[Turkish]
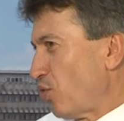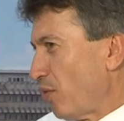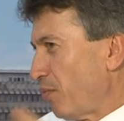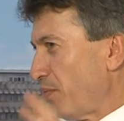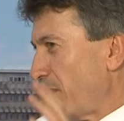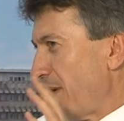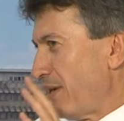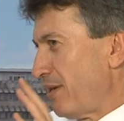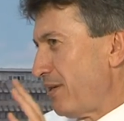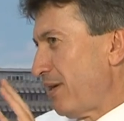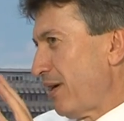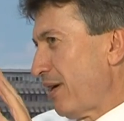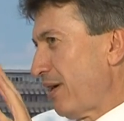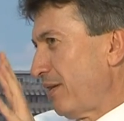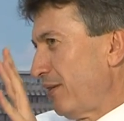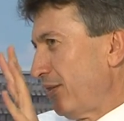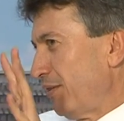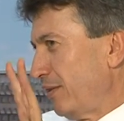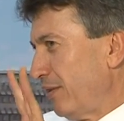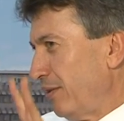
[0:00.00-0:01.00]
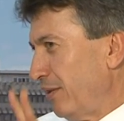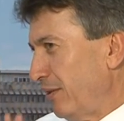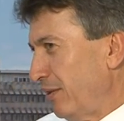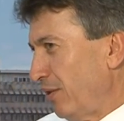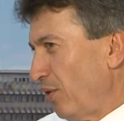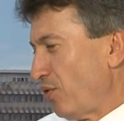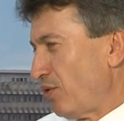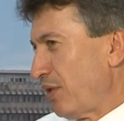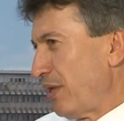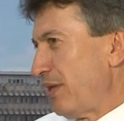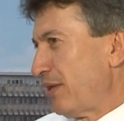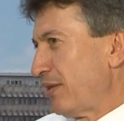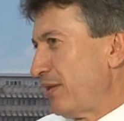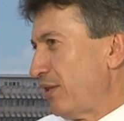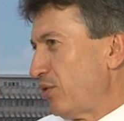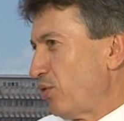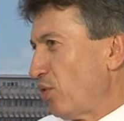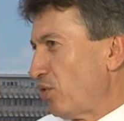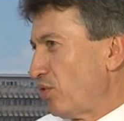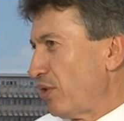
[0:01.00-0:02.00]
çok benzeyen e,
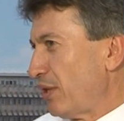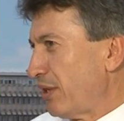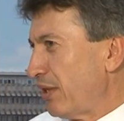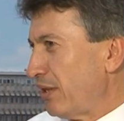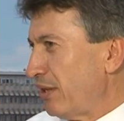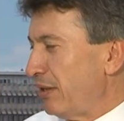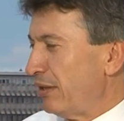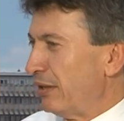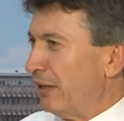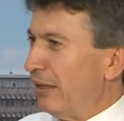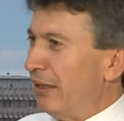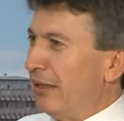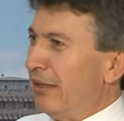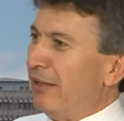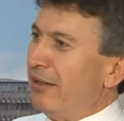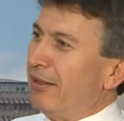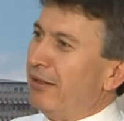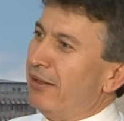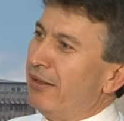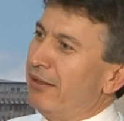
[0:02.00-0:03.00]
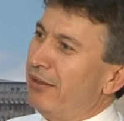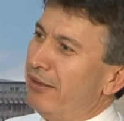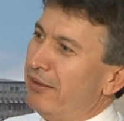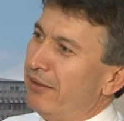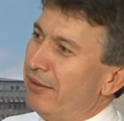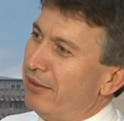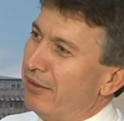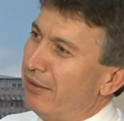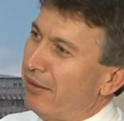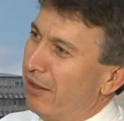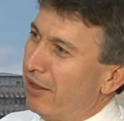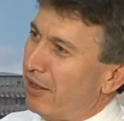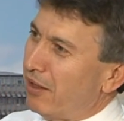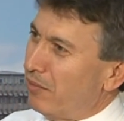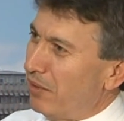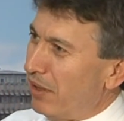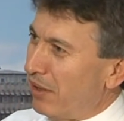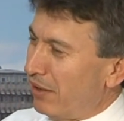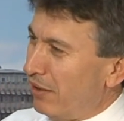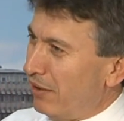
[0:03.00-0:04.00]
özellikle sosyetenin e,
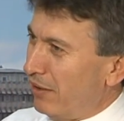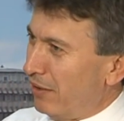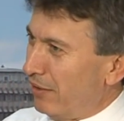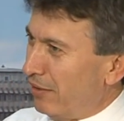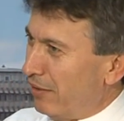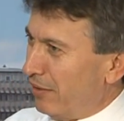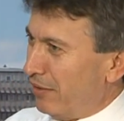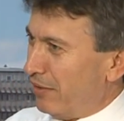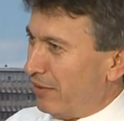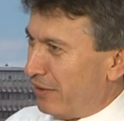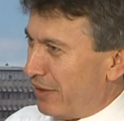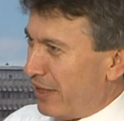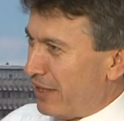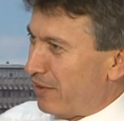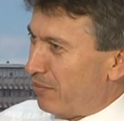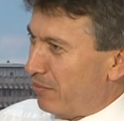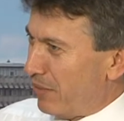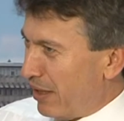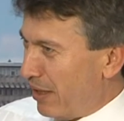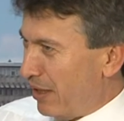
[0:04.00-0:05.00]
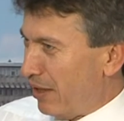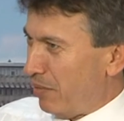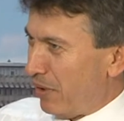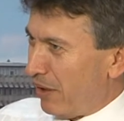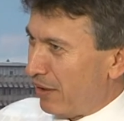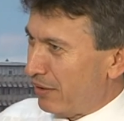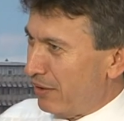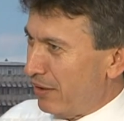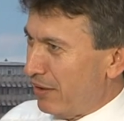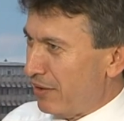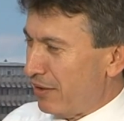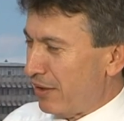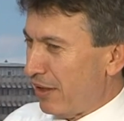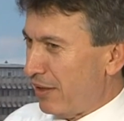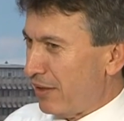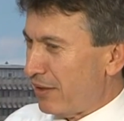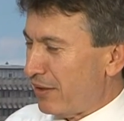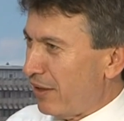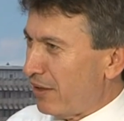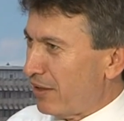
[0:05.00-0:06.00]
hanımlarını resimlerine
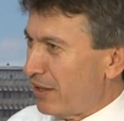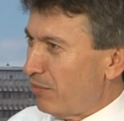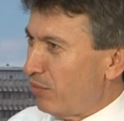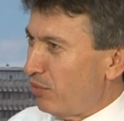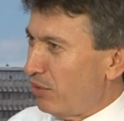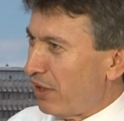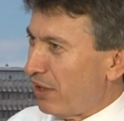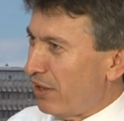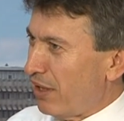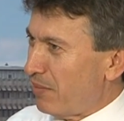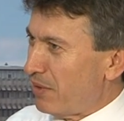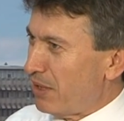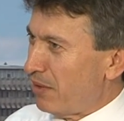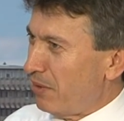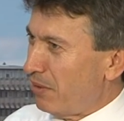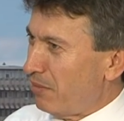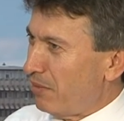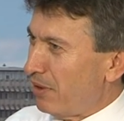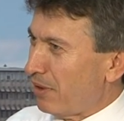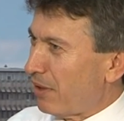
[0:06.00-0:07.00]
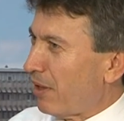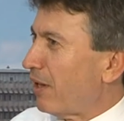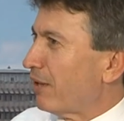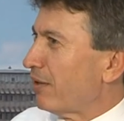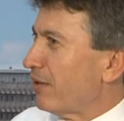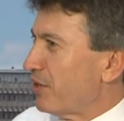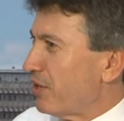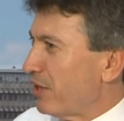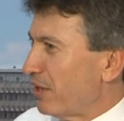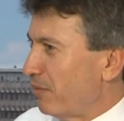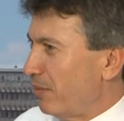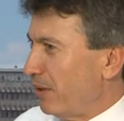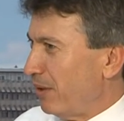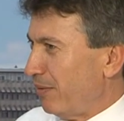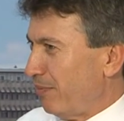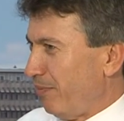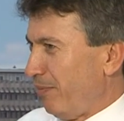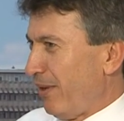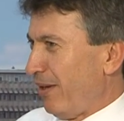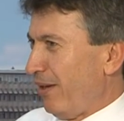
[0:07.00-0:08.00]
baktığınızda sanki bunların hepsi birbirinin kardeşi
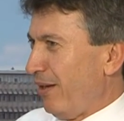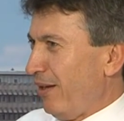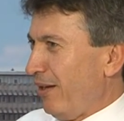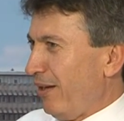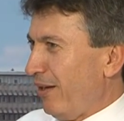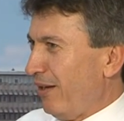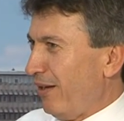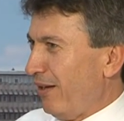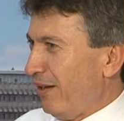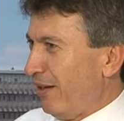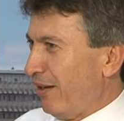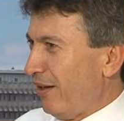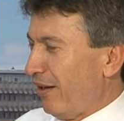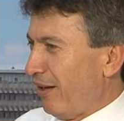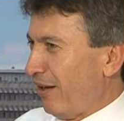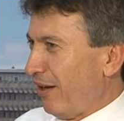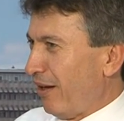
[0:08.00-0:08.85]
gibi e,